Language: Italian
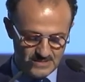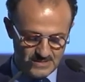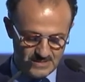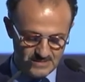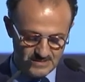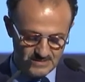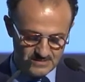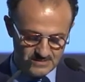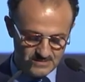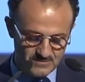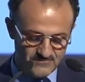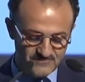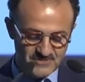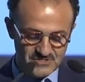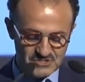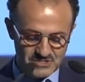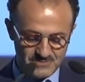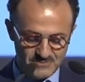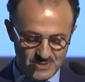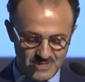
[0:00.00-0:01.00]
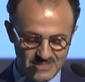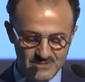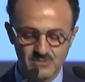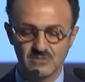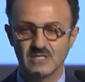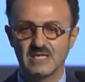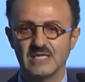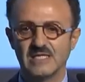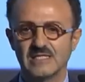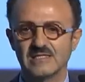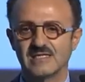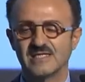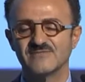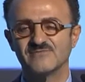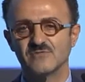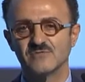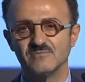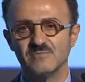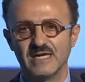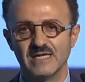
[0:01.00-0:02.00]
eh, non facciamo altro che
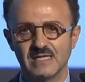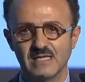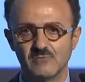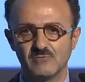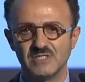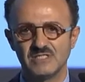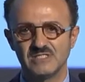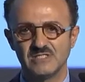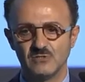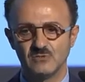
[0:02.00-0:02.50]
trasformare queste